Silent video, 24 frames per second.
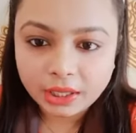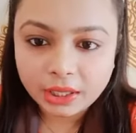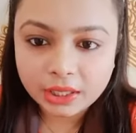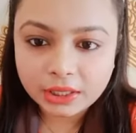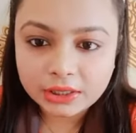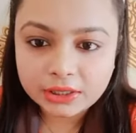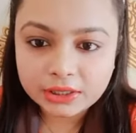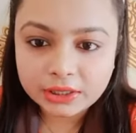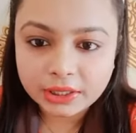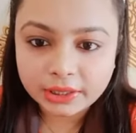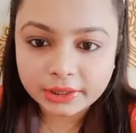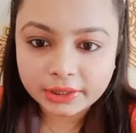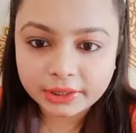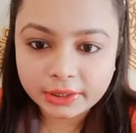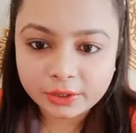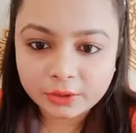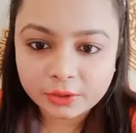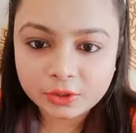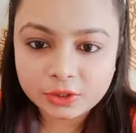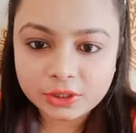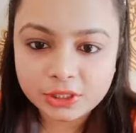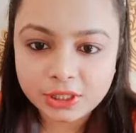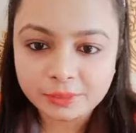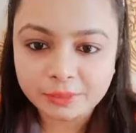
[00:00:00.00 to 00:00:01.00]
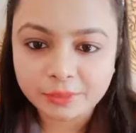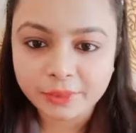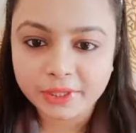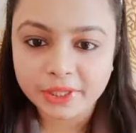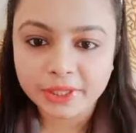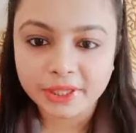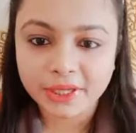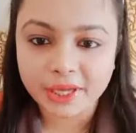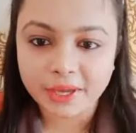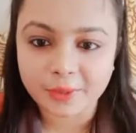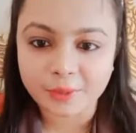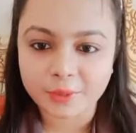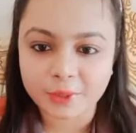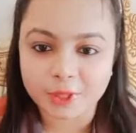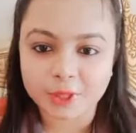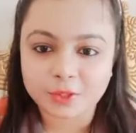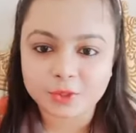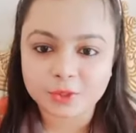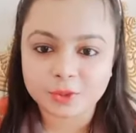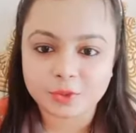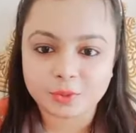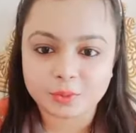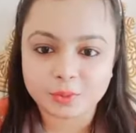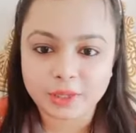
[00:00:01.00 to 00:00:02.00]
আচ্ছা কি গো জান পাখি কেমন
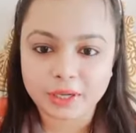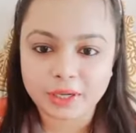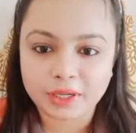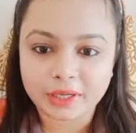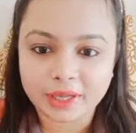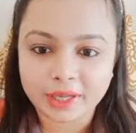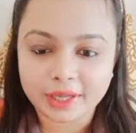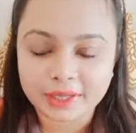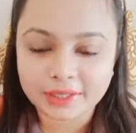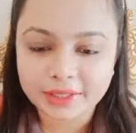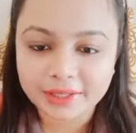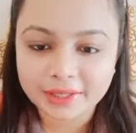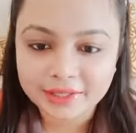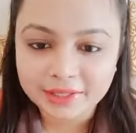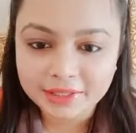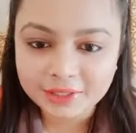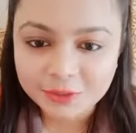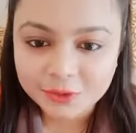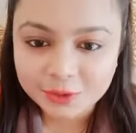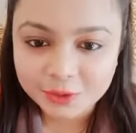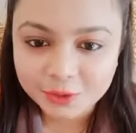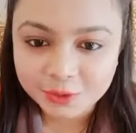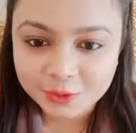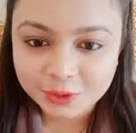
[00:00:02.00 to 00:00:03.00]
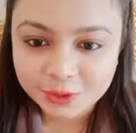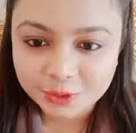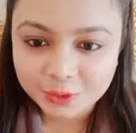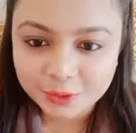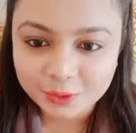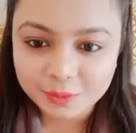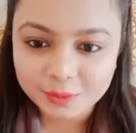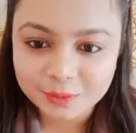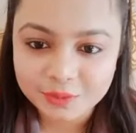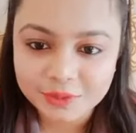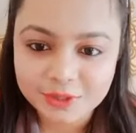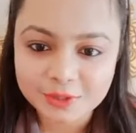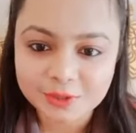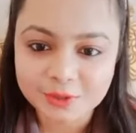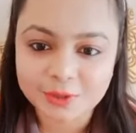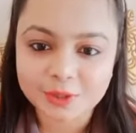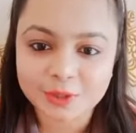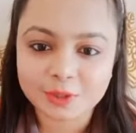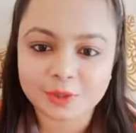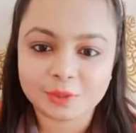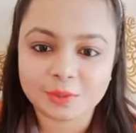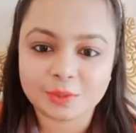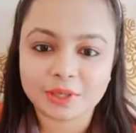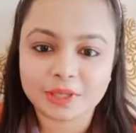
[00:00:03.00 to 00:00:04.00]
আছো তোমার না দেখলে সত্যি খুব মিস
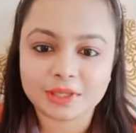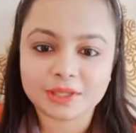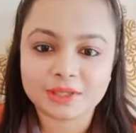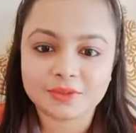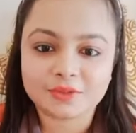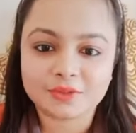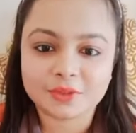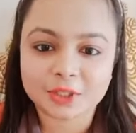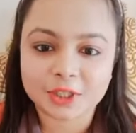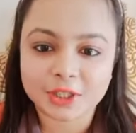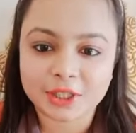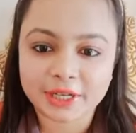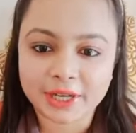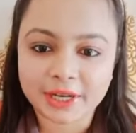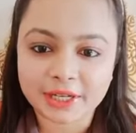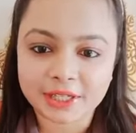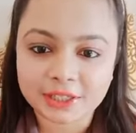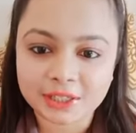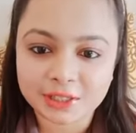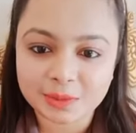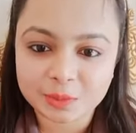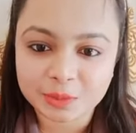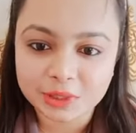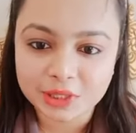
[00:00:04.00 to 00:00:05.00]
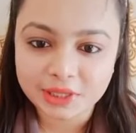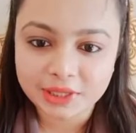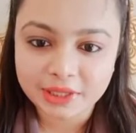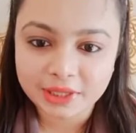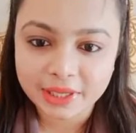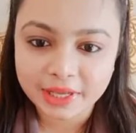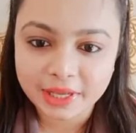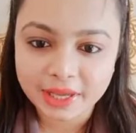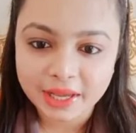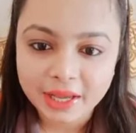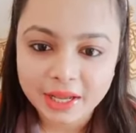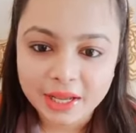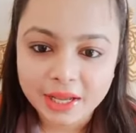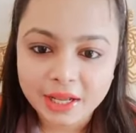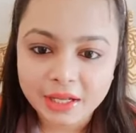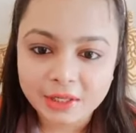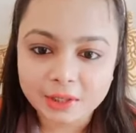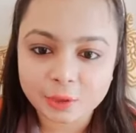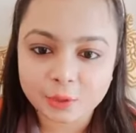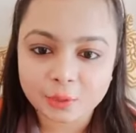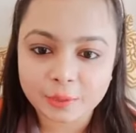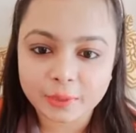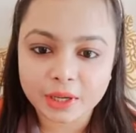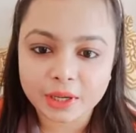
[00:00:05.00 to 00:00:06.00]
করি তোমার ইজিপশিয়ান নাইট ক্রিমটা দিয়ে
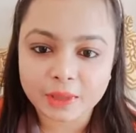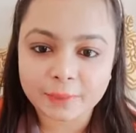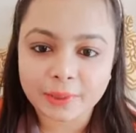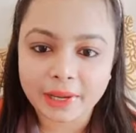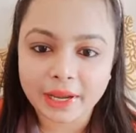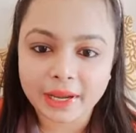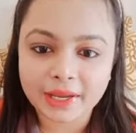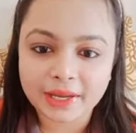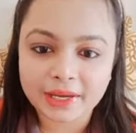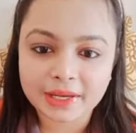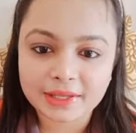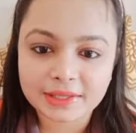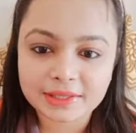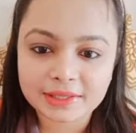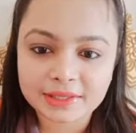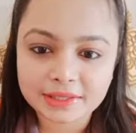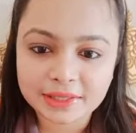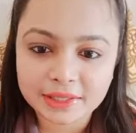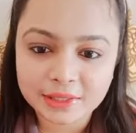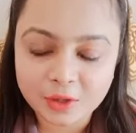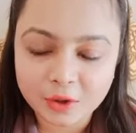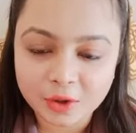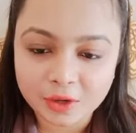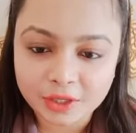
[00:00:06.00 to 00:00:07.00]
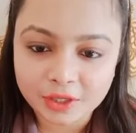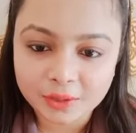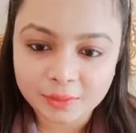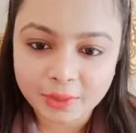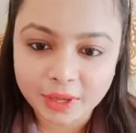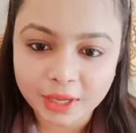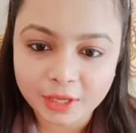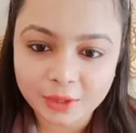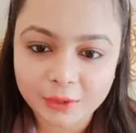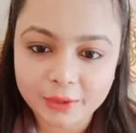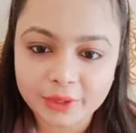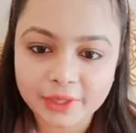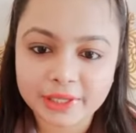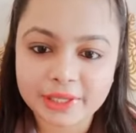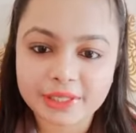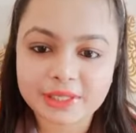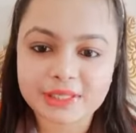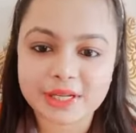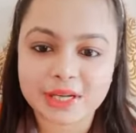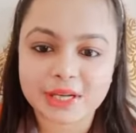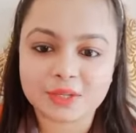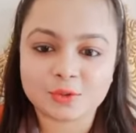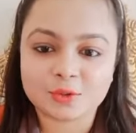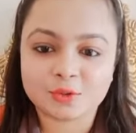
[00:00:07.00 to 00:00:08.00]
তোমার ভাইয়ের স্কিন অনেক ভালো হয়ে
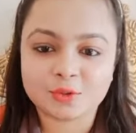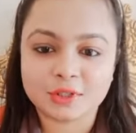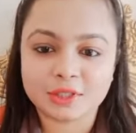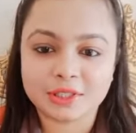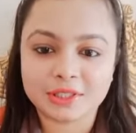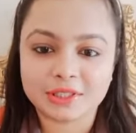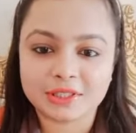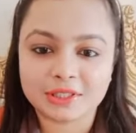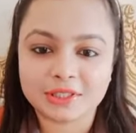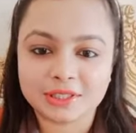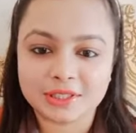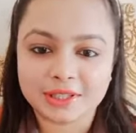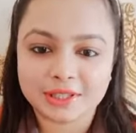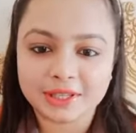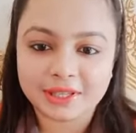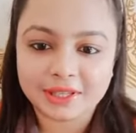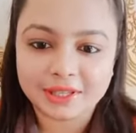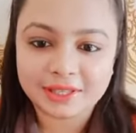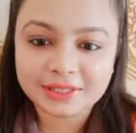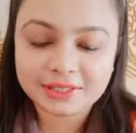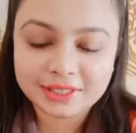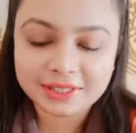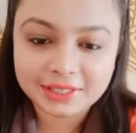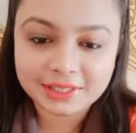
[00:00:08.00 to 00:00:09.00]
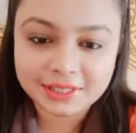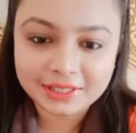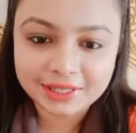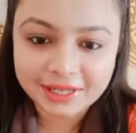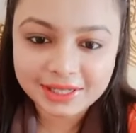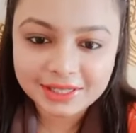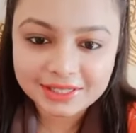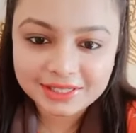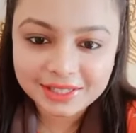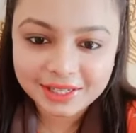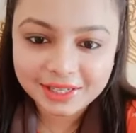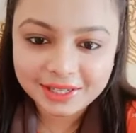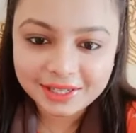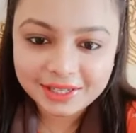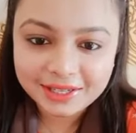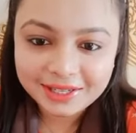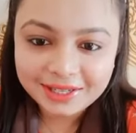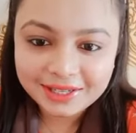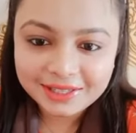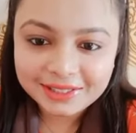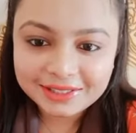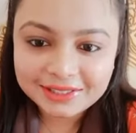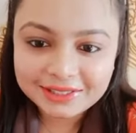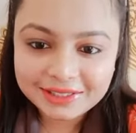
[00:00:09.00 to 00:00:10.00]
গেছে আর সুদিন জেল জেল আচ্ছা
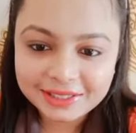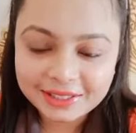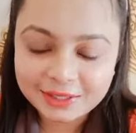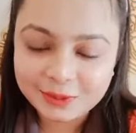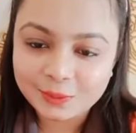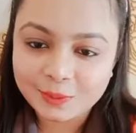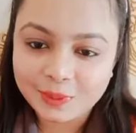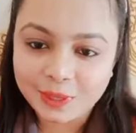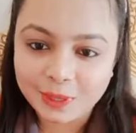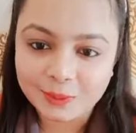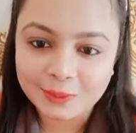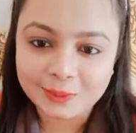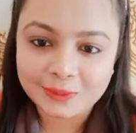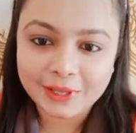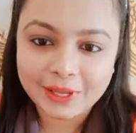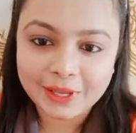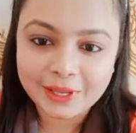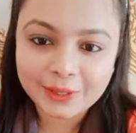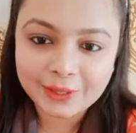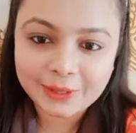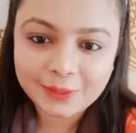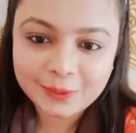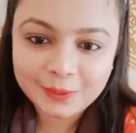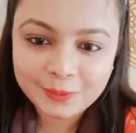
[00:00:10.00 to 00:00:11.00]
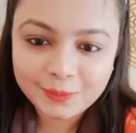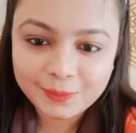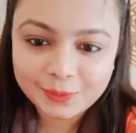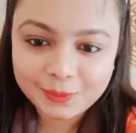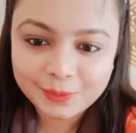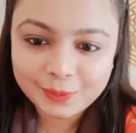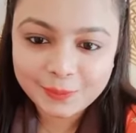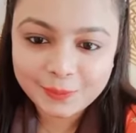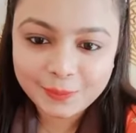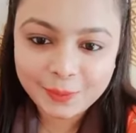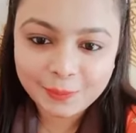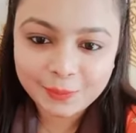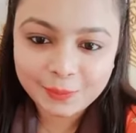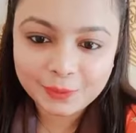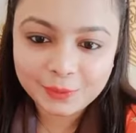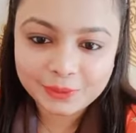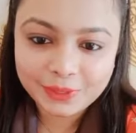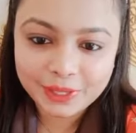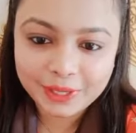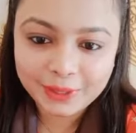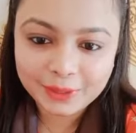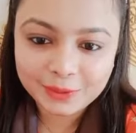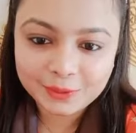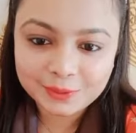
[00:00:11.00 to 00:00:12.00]
জেলও ভালো থ্যাংক ইউ মরিয়ম আপু
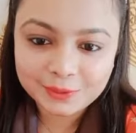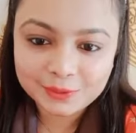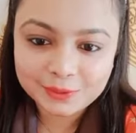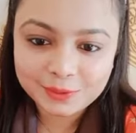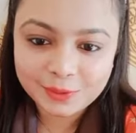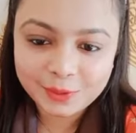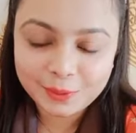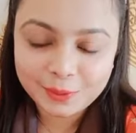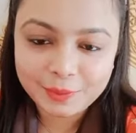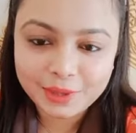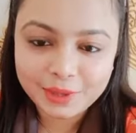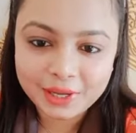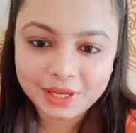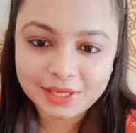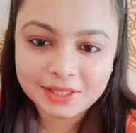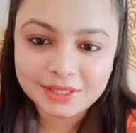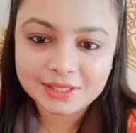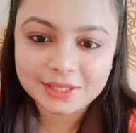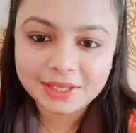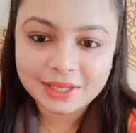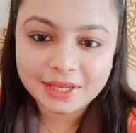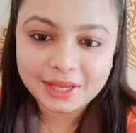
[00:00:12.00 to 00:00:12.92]
থ্যাংক ইউ সো মাচ